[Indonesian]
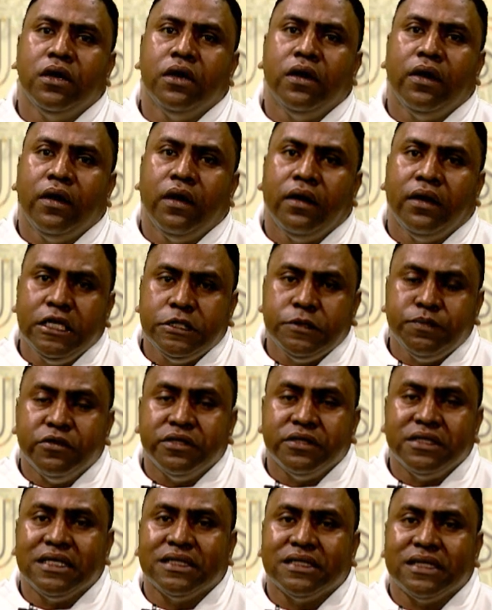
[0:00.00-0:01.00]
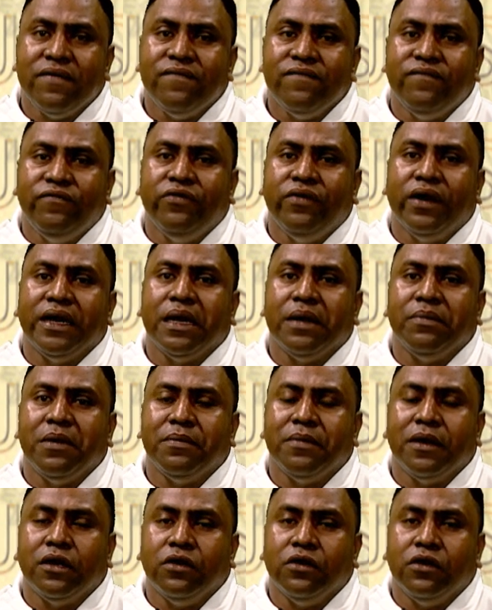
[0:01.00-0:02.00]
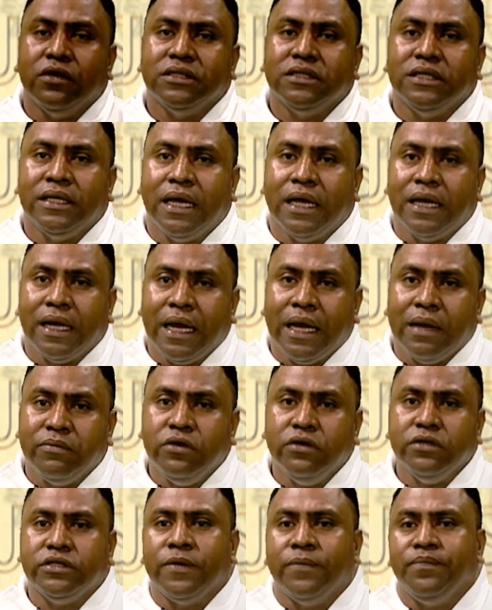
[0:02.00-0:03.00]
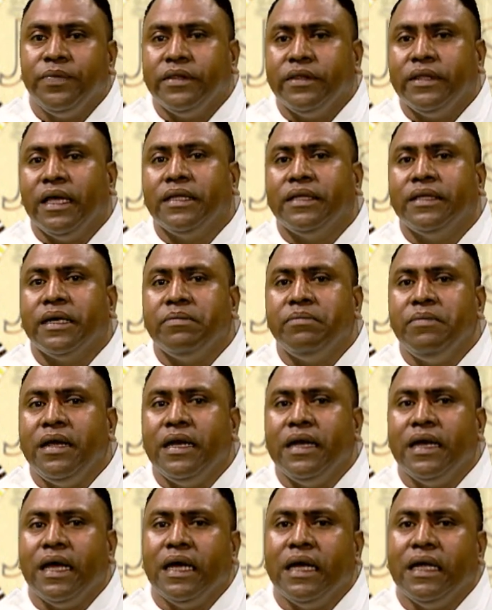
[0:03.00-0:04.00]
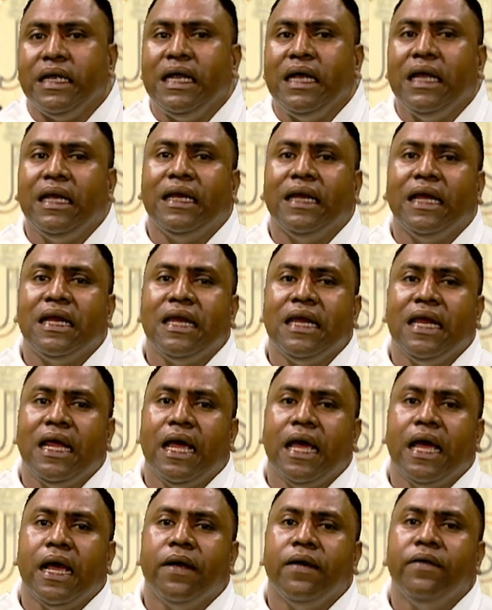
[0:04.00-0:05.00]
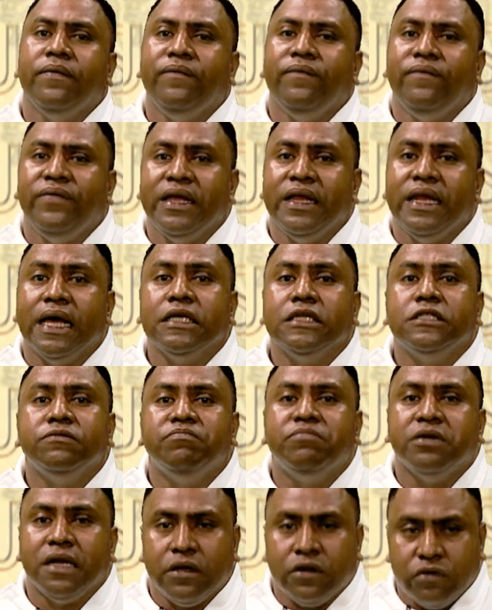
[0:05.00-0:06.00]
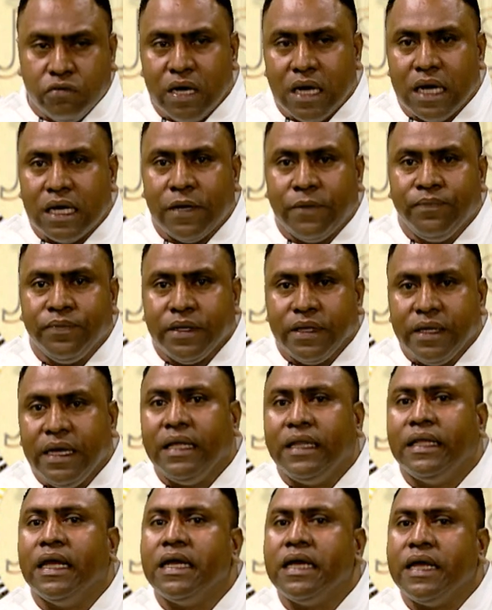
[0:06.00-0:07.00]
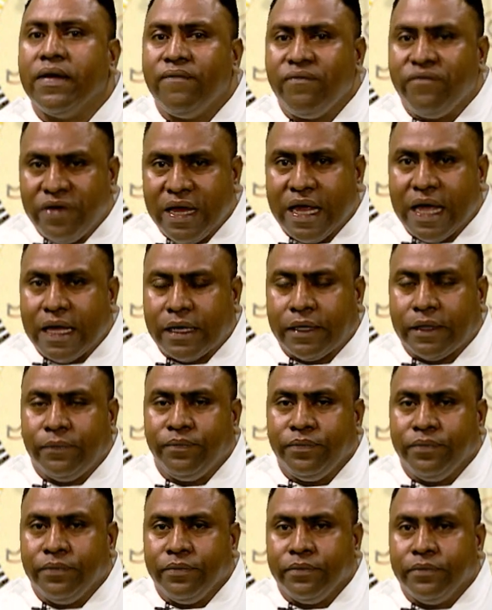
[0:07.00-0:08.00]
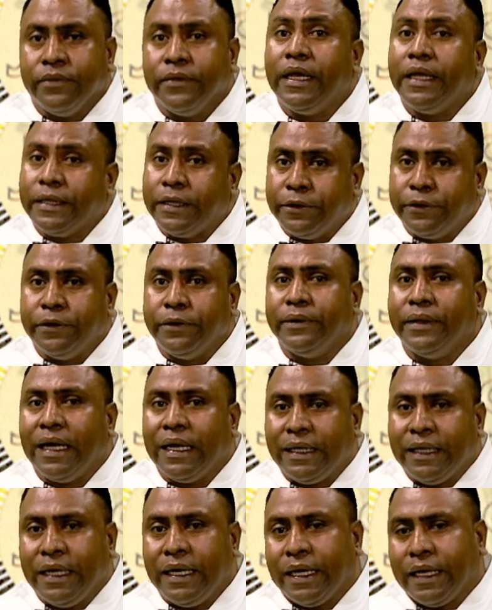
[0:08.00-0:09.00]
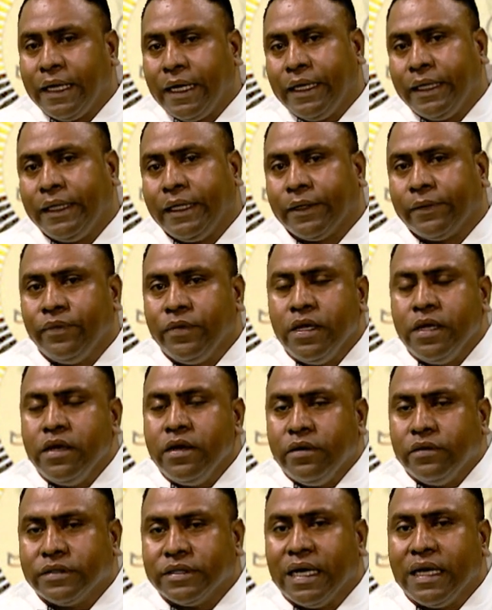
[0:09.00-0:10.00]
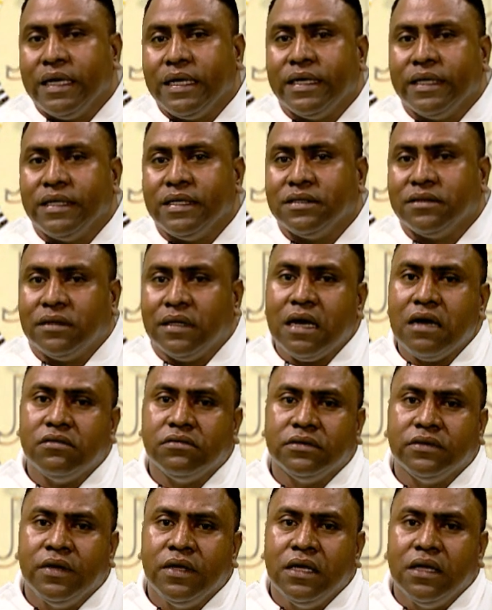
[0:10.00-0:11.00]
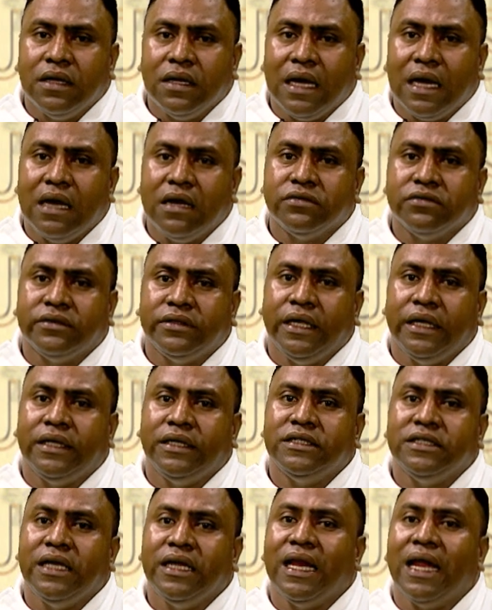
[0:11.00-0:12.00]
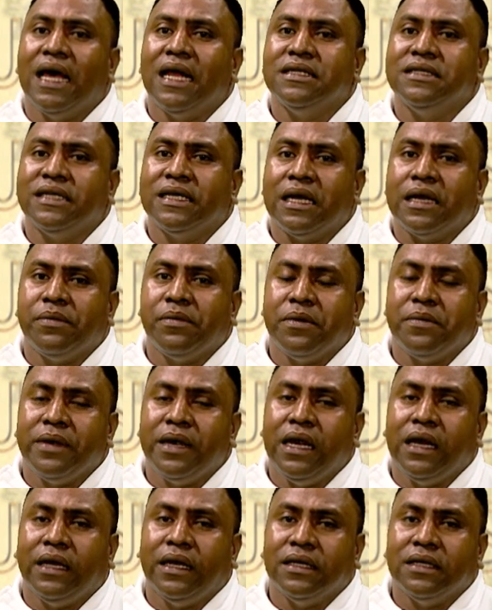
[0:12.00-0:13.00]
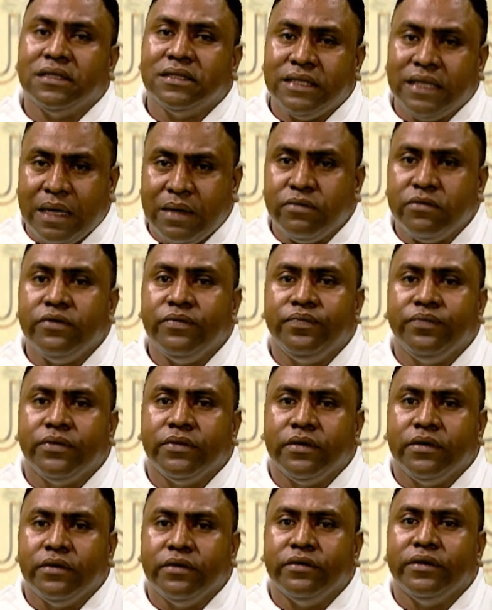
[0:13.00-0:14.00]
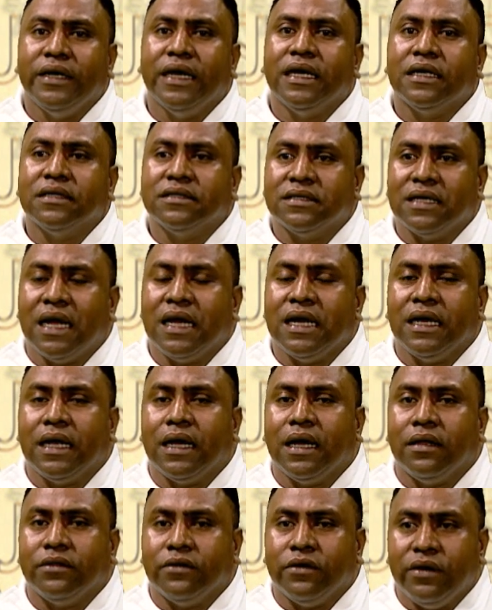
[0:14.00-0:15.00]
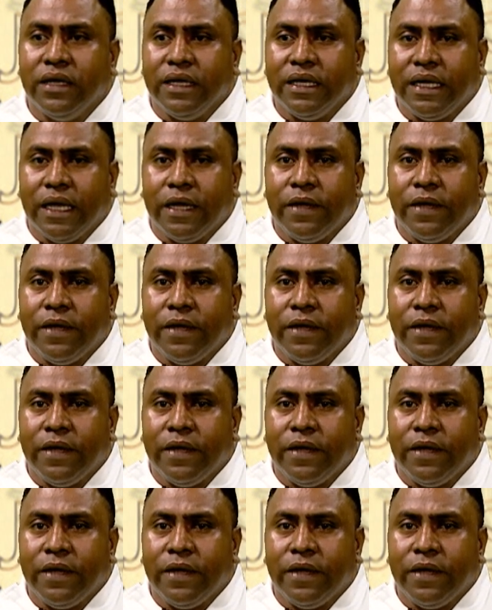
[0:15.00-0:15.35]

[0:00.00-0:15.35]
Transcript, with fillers: Disposição fuan nebe maklos ida nemos determina ita nia vida spiritual, ita nia fiar. Ita tuh hatene kata, sai kristau lá steht sinal sirane bema ita simu, nudar sirane strane católica,